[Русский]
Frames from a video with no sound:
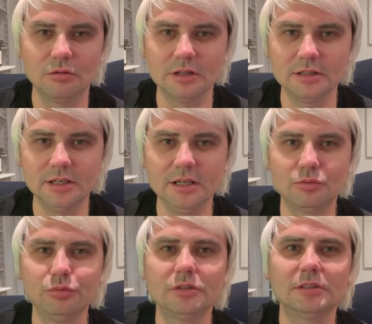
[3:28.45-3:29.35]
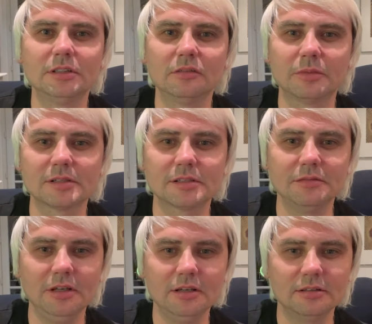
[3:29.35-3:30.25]
У Андрея куча дел в
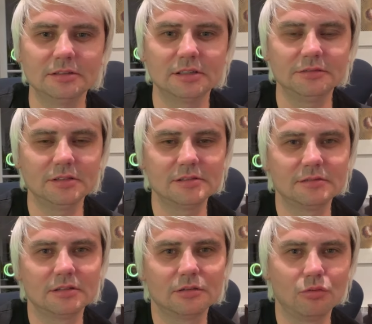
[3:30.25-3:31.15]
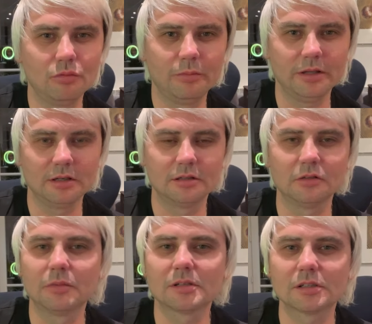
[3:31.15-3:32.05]
Москве, соответственно, он
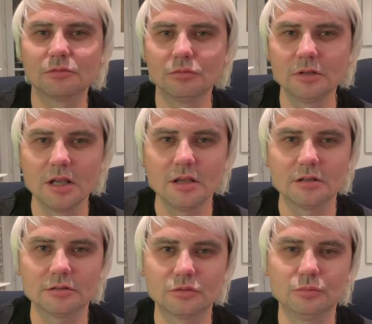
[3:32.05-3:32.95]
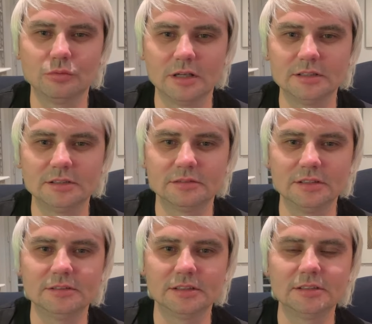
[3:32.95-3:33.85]
поехал в Москву, чтобы уладить
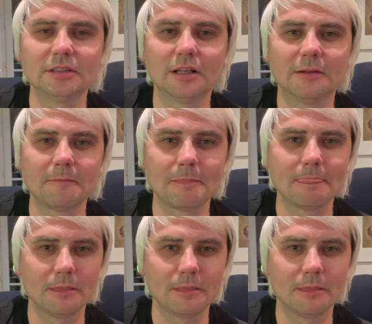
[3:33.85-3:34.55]
свои все дела.